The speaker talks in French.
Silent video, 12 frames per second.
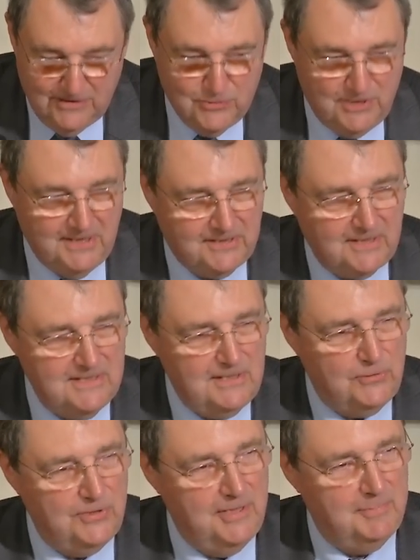J'étais très
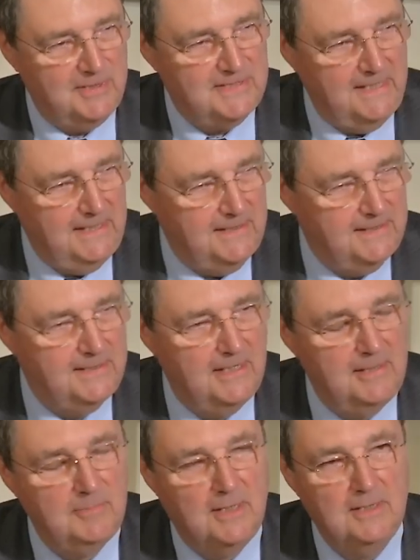étonné parce qu'il y a des
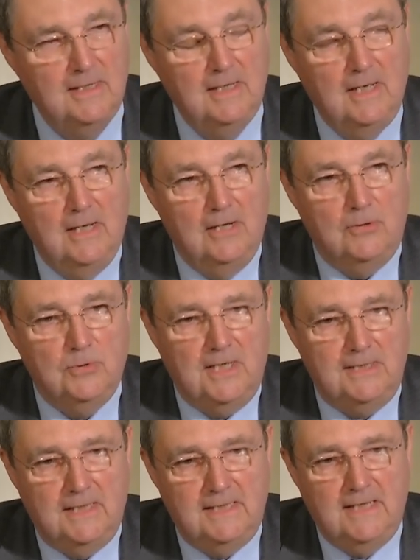thèmes où il y
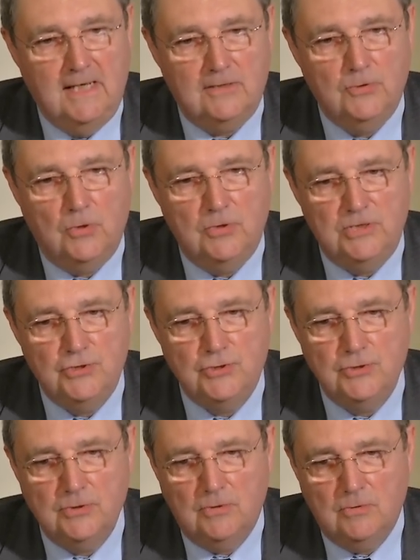a des guerres de
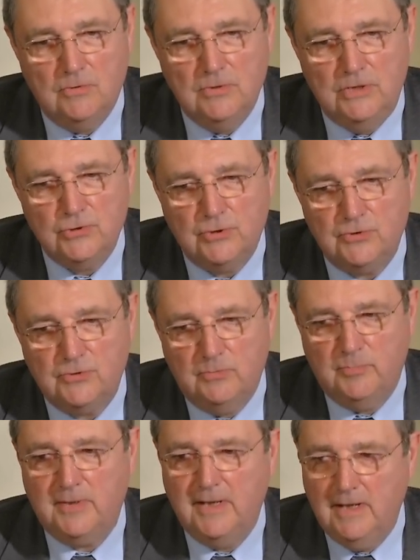religion, où les gens sont
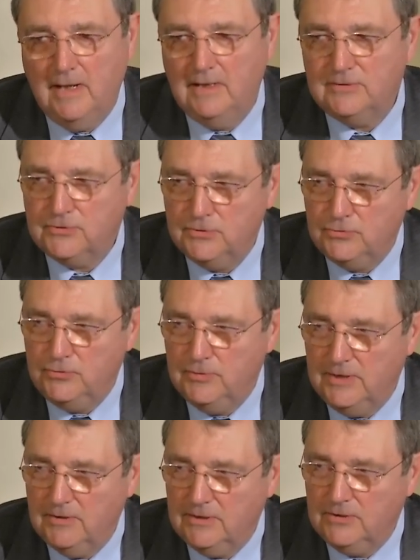prêts à se
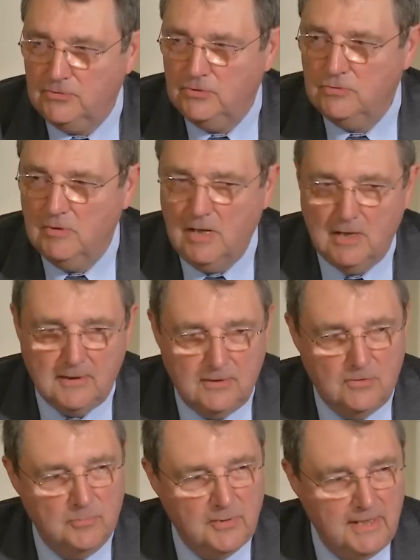tuer dans les couloirs, y
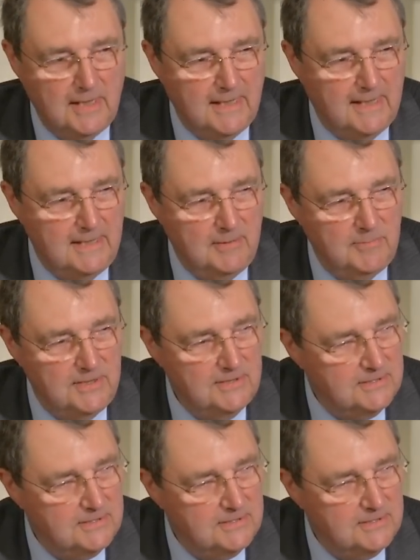compris à l'académie.